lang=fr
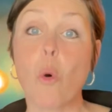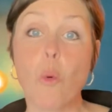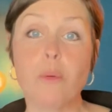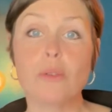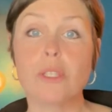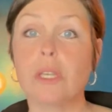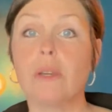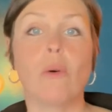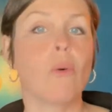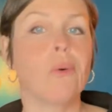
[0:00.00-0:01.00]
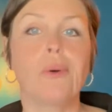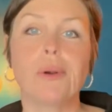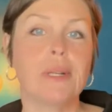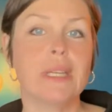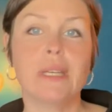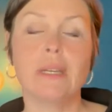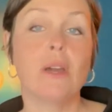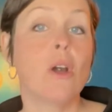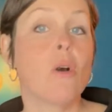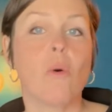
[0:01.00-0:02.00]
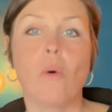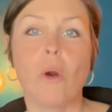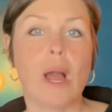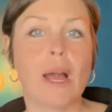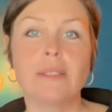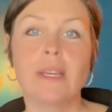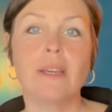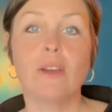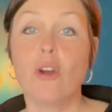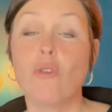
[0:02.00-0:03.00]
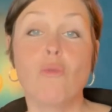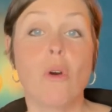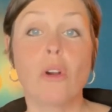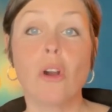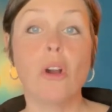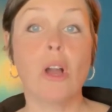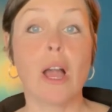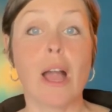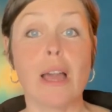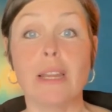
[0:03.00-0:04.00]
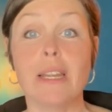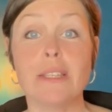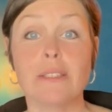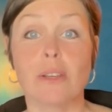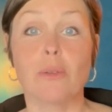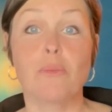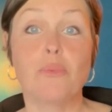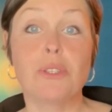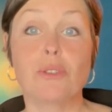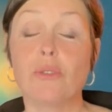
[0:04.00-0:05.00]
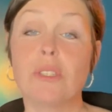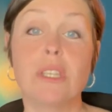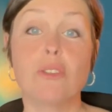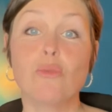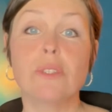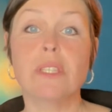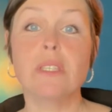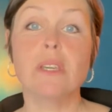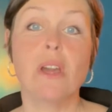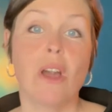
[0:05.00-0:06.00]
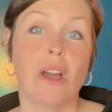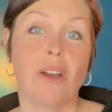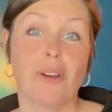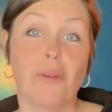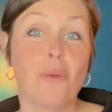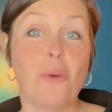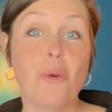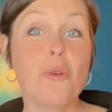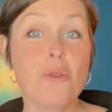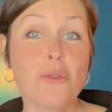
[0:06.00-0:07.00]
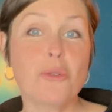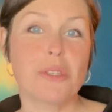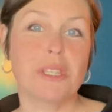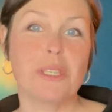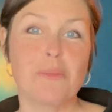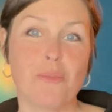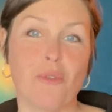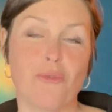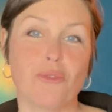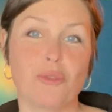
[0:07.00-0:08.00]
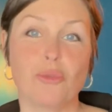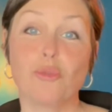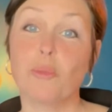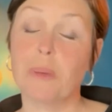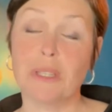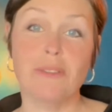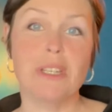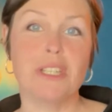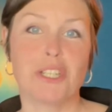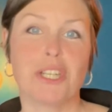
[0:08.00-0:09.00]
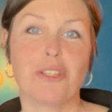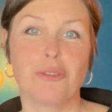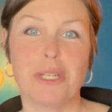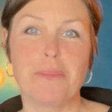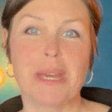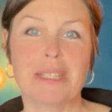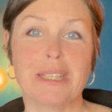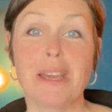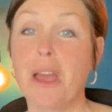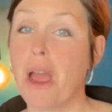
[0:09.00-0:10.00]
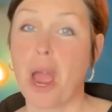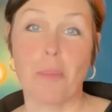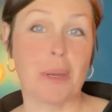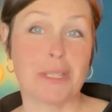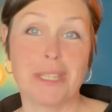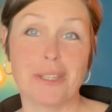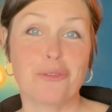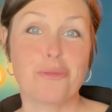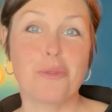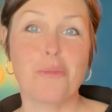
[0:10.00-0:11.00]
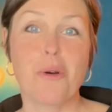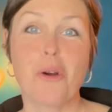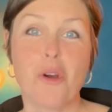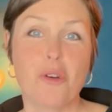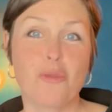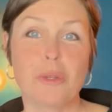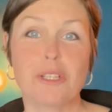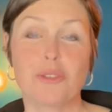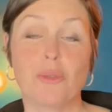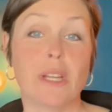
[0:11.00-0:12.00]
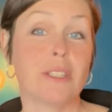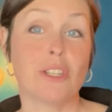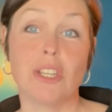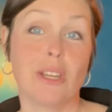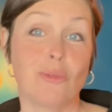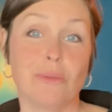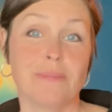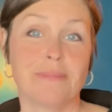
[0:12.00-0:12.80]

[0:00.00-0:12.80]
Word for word: opposé au collier, au harnais ou encore à la laisse, hein, puisque ces outils euh, ont eux aussi pour fonction de priver les chiens de liberté à partir du moment où ils sont attachés à nous.